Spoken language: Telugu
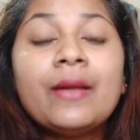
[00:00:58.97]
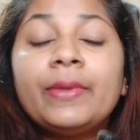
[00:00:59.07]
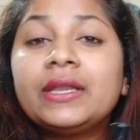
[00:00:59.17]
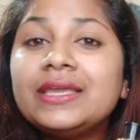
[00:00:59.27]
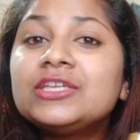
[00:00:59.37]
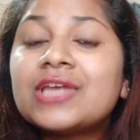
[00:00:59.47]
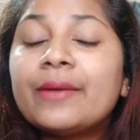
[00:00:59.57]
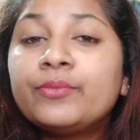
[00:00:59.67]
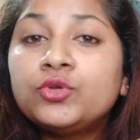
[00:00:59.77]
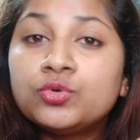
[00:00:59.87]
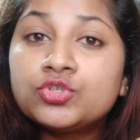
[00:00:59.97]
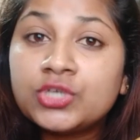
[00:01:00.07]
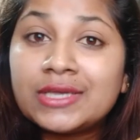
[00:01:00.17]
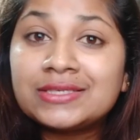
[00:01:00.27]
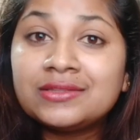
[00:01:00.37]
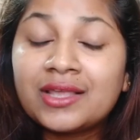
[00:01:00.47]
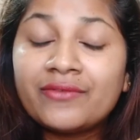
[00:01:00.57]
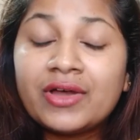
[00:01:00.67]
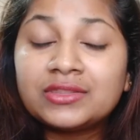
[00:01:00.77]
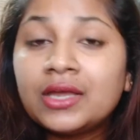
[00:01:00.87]
బట్ ఈ షాంపూ యూజ్ చేసిన
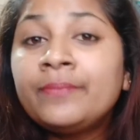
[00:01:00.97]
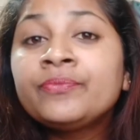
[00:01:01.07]
తర్వాత